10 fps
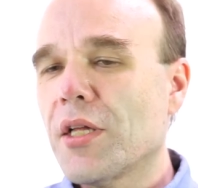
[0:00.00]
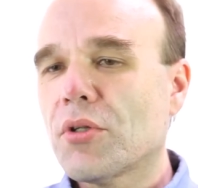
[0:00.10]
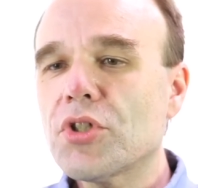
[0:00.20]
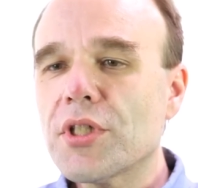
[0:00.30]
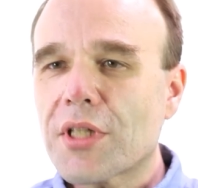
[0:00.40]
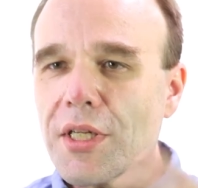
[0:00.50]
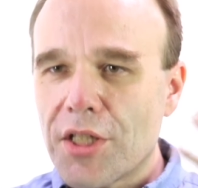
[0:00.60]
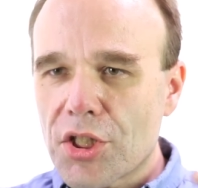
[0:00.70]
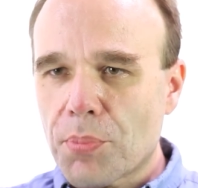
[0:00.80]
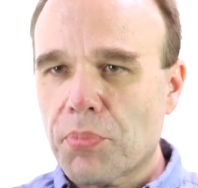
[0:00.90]
точно
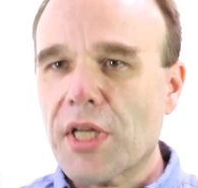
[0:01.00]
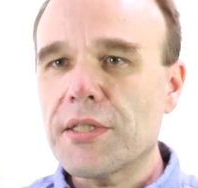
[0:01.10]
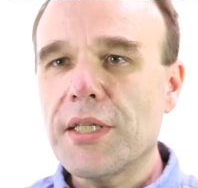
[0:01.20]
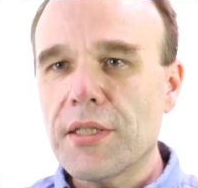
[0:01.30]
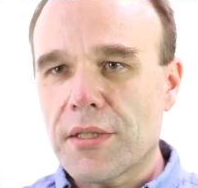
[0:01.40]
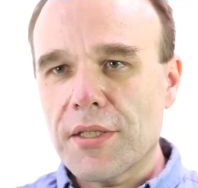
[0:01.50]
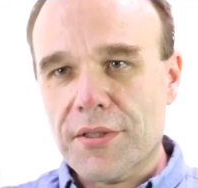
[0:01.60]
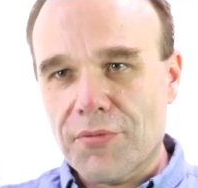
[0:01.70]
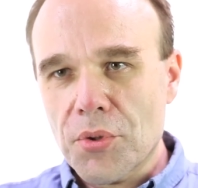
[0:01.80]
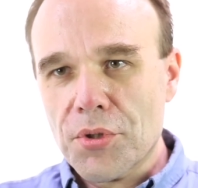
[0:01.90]
такие же планеты,
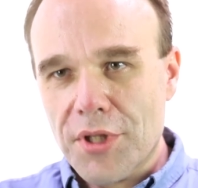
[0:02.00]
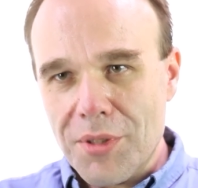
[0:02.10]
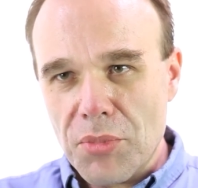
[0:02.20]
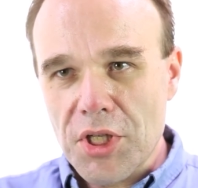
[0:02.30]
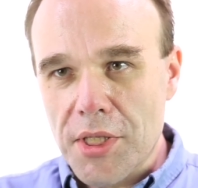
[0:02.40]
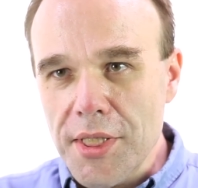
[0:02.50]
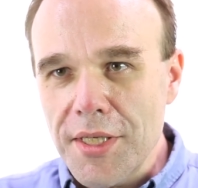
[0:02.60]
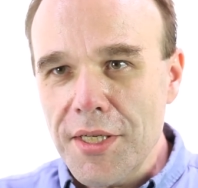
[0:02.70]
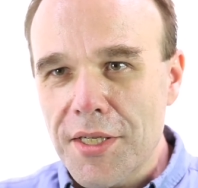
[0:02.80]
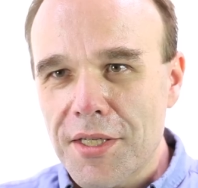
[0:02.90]
звезды,
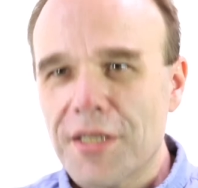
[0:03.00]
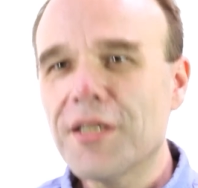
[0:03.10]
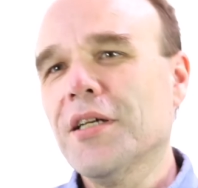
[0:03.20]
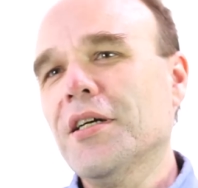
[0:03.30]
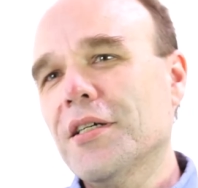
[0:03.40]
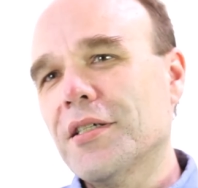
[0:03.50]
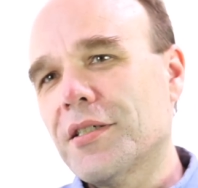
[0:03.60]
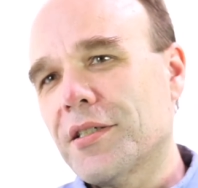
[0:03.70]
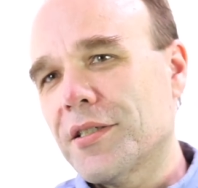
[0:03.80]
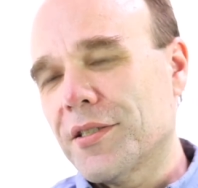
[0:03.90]
миры,
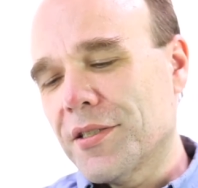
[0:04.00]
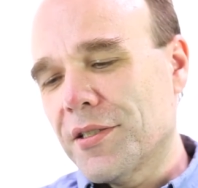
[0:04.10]
э,